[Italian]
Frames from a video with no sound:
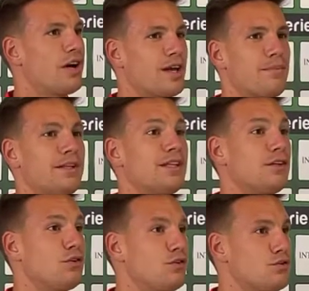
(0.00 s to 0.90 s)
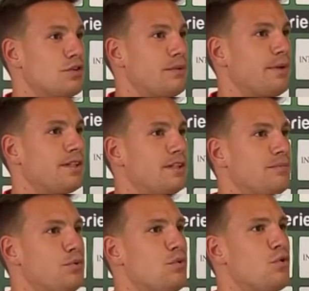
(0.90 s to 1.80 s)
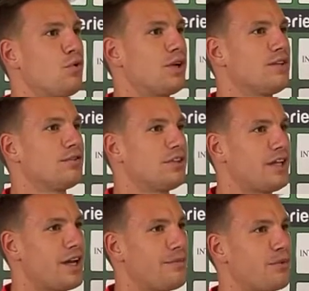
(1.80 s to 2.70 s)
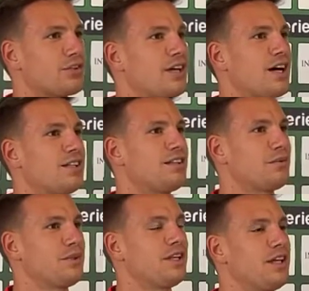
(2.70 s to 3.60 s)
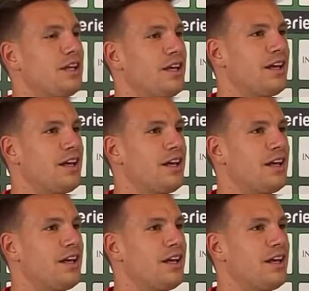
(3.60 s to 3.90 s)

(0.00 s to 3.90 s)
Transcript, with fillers: che pretendono giustamente di più, una tifoseria importante, quindi